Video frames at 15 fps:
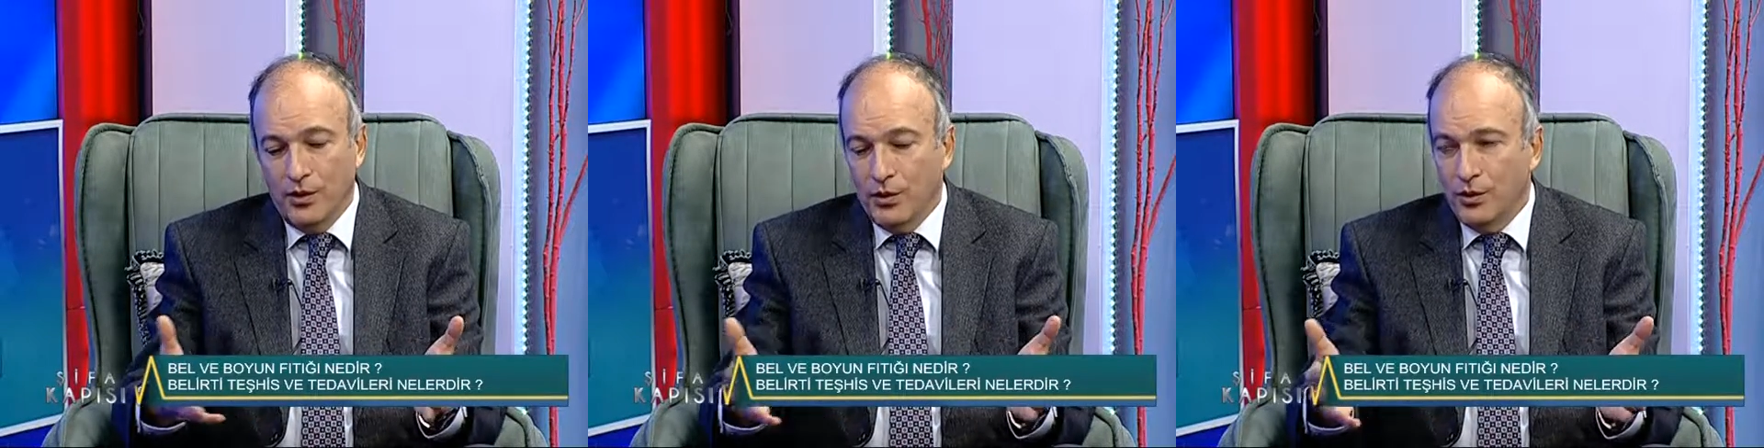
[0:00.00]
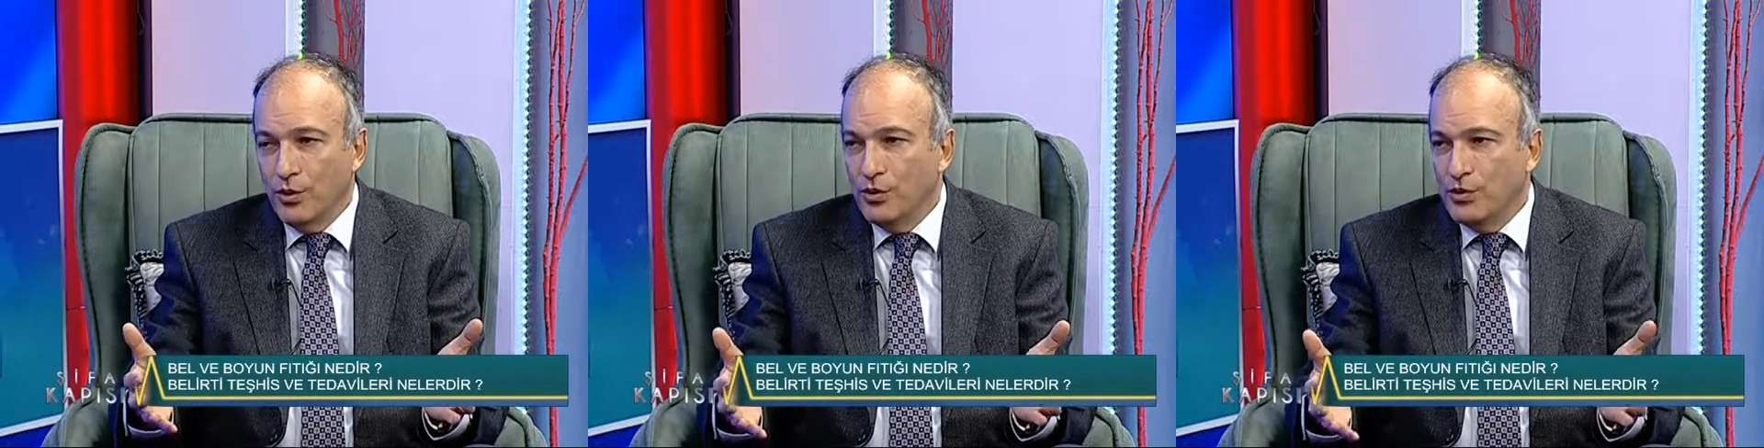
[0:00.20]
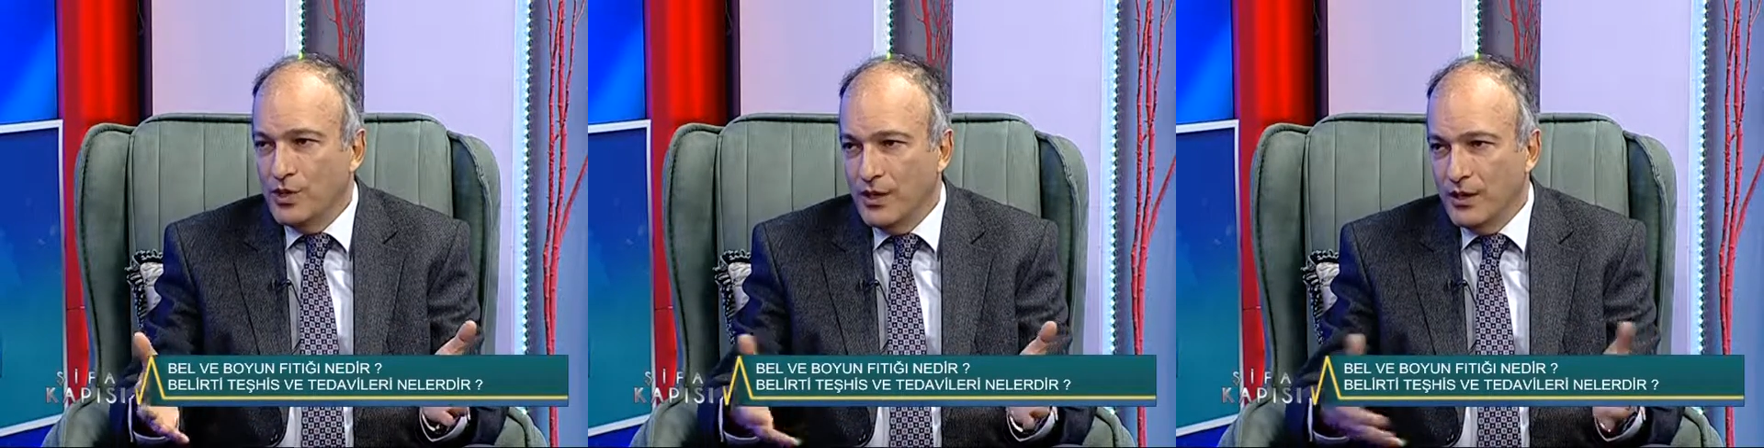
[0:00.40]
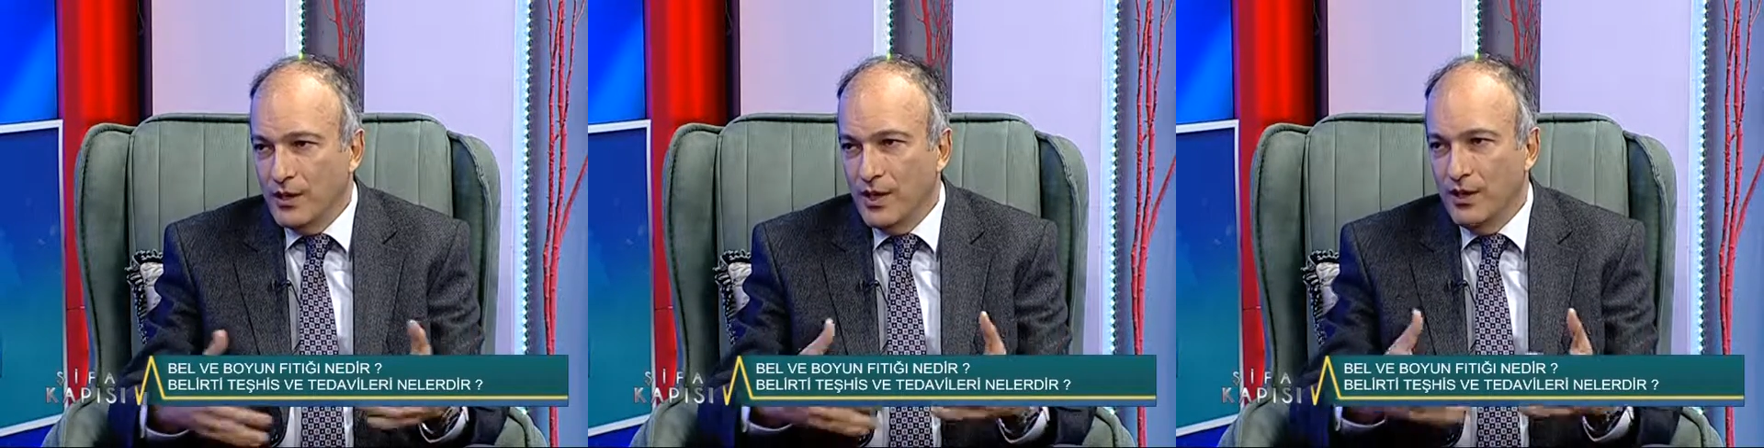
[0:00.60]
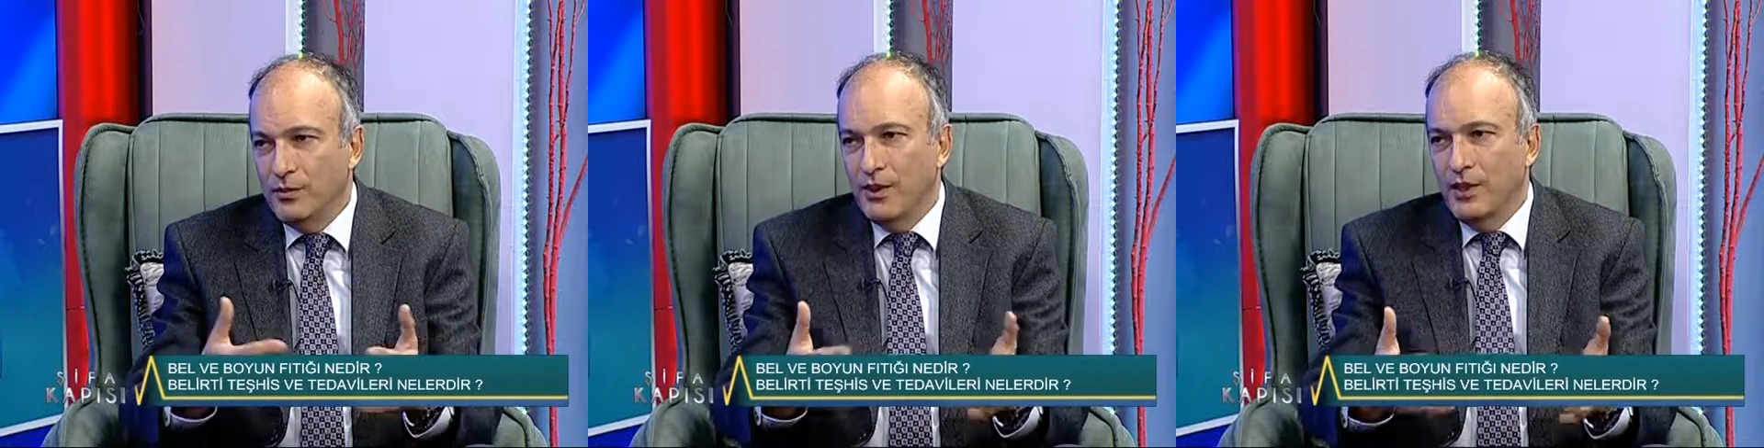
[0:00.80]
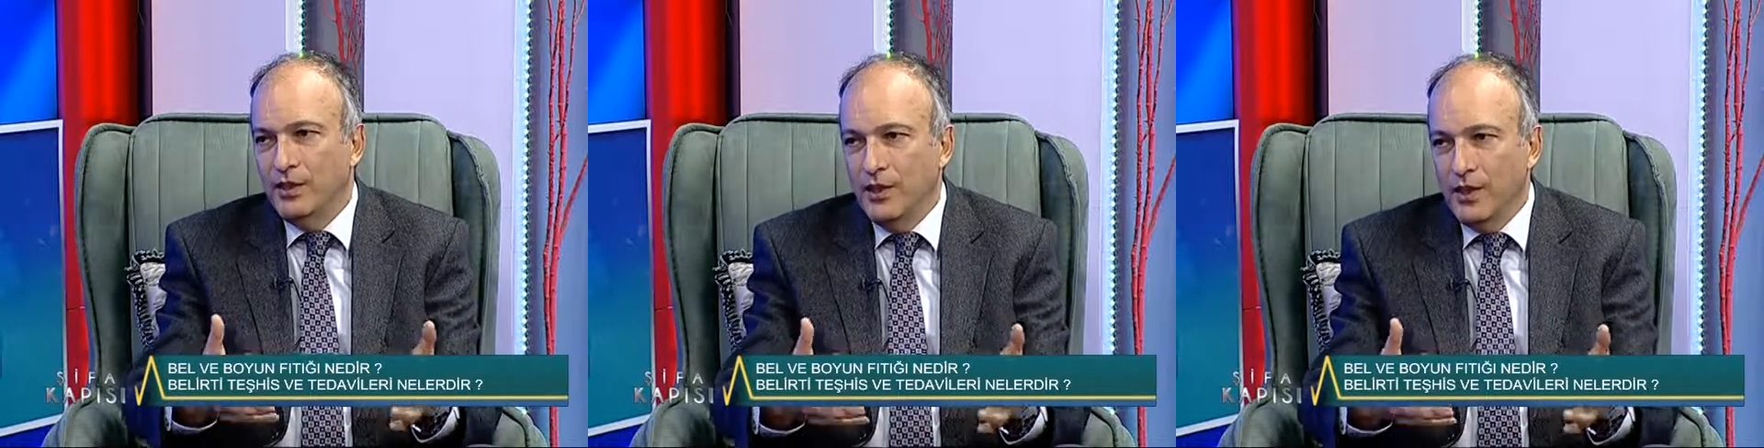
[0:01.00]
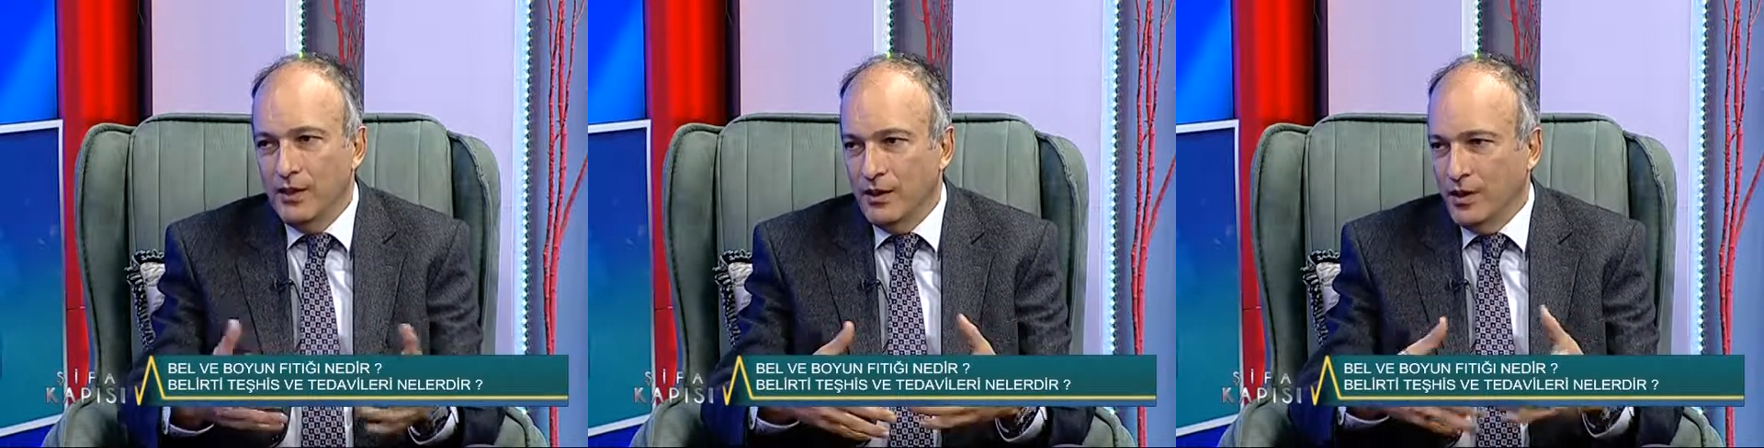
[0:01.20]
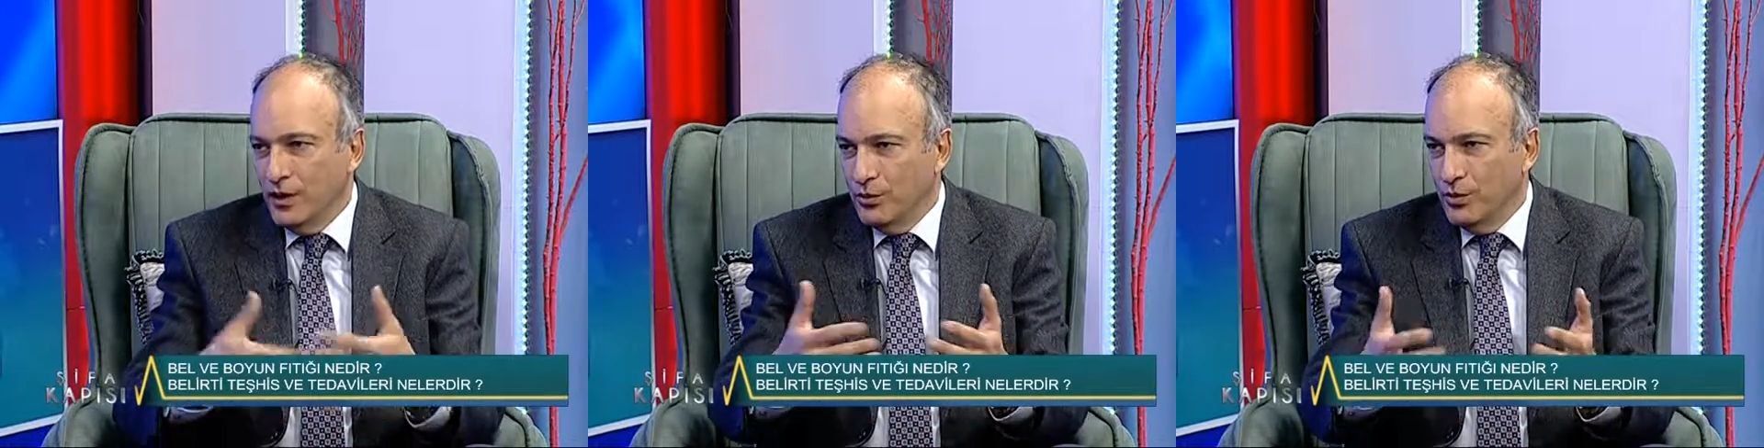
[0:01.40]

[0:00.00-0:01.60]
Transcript: konjenital bir nedenden,